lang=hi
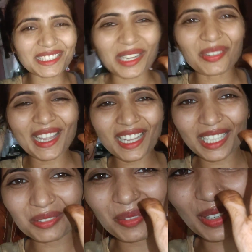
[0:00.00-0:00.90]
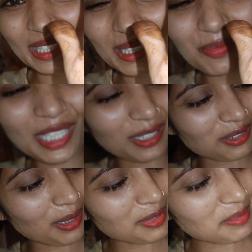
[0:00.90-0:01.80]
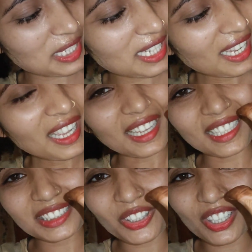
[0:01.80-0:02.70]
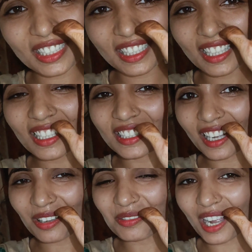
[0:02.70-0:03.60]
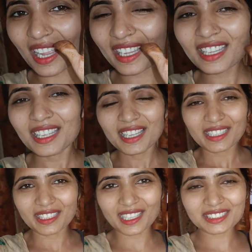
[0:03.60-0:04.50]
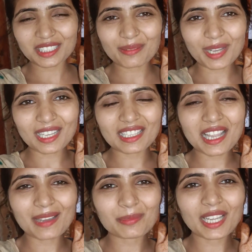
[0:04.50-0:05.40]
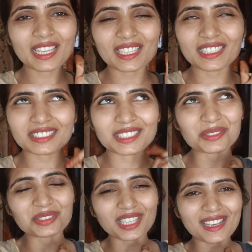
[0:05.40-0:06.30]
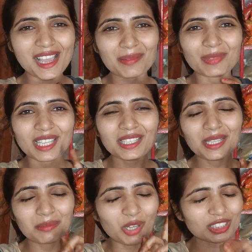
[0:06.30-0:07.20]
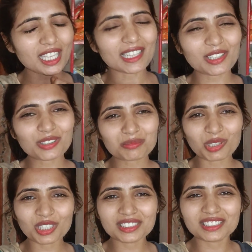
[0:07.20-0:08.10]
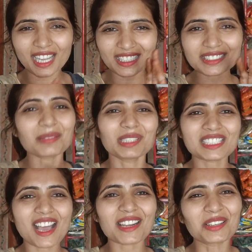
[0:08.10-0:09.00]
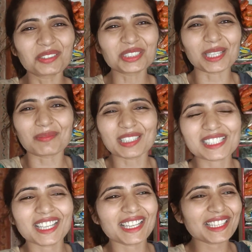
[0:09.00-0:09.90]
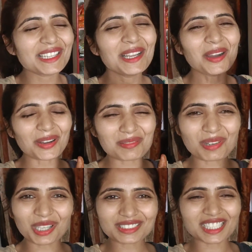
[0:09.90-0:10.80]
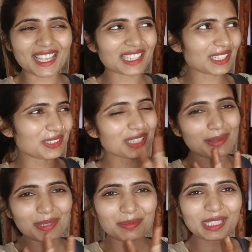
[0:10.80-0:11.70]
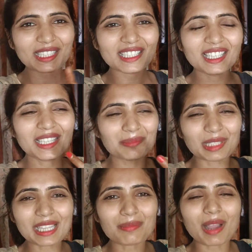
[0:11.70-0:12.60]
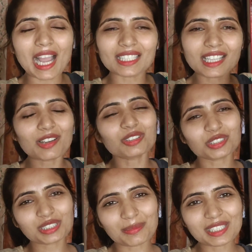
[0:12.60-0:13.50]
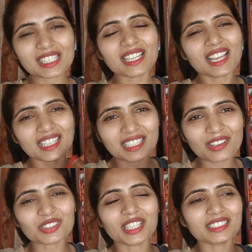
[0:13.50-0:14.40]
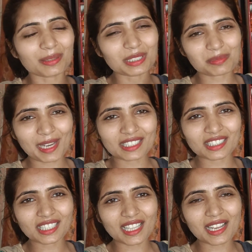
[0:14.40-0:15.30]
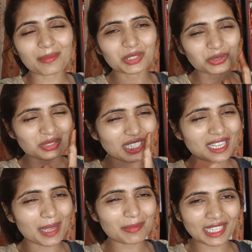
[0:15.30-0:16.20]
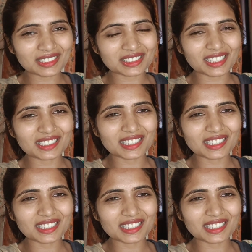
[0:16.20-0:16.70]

कि हमारे हाथ में मेनिम देखो अभी भी एस और के लिखा हुआ है के से हमारा नाम है एस से उनका नाम है बहुत सारे लोग बहुत ज़्यादा समझदार हैं वो समझ गए और बहुत सारे लोग अभी भी मतलब आधे लोग तो समझ गए आधे लोग नहीं समझ पाए कि क्या नाम है तो उनका नाम एस से